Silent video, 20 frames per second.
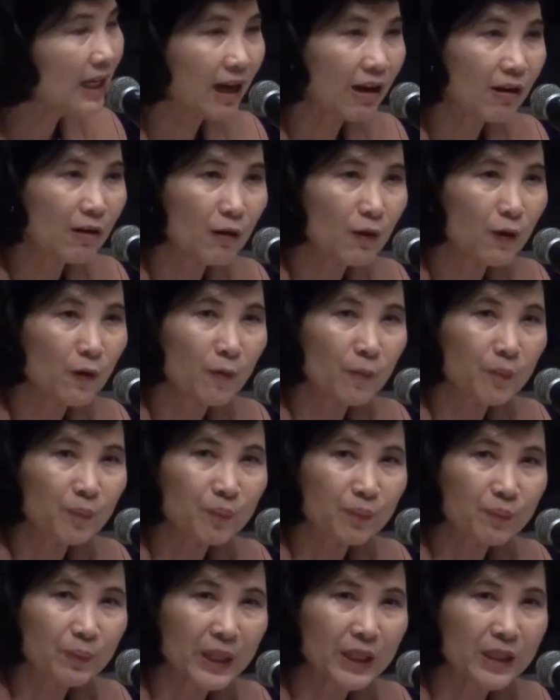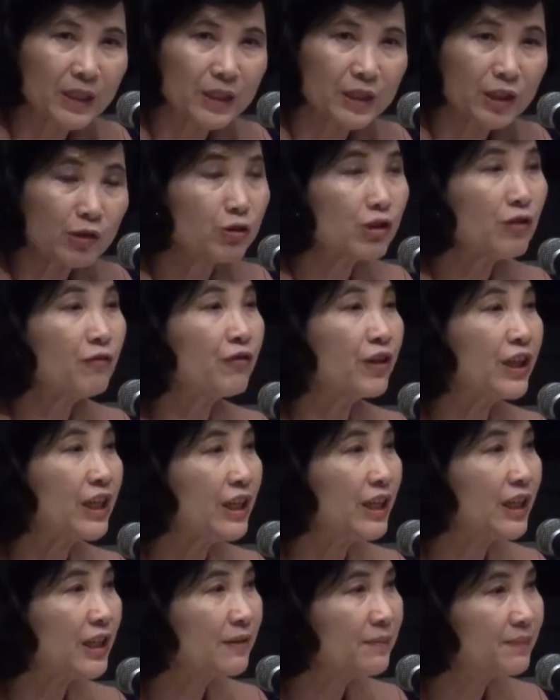ที่เราเป็น Duty
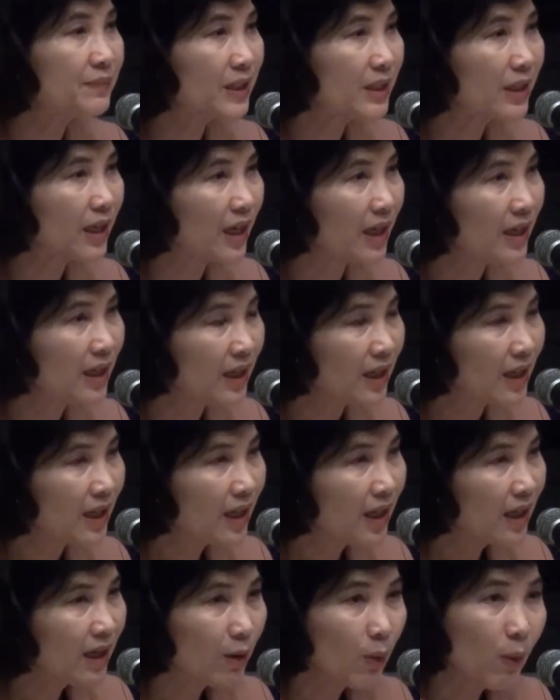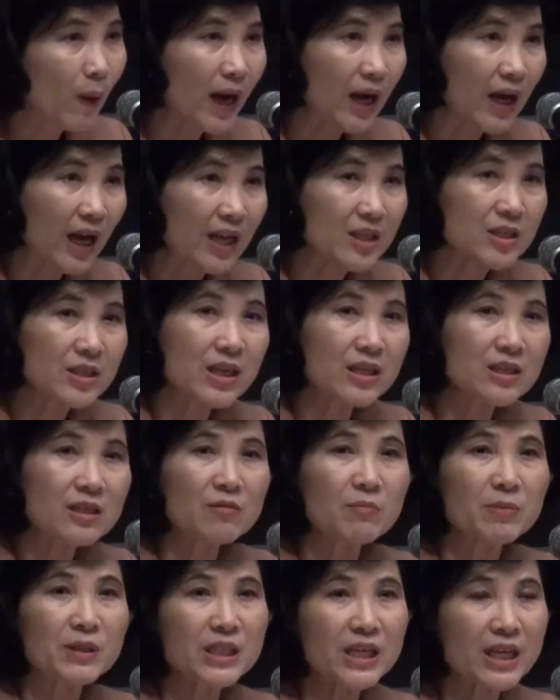Free นะคะระหว่างอาเซียน
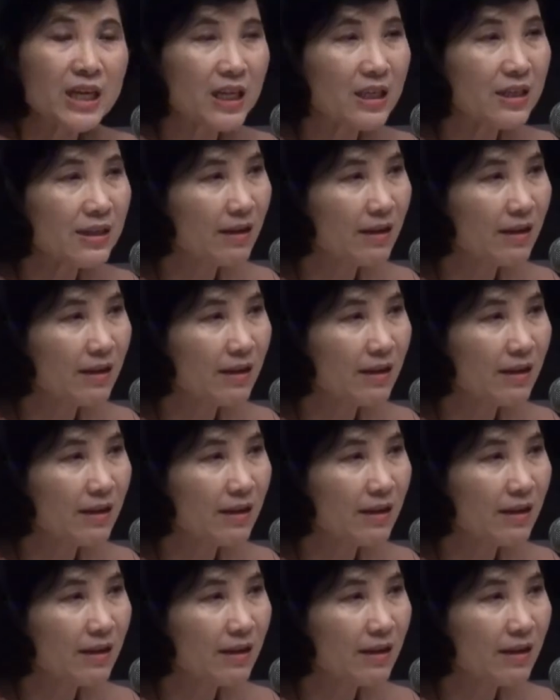สิบประเทศ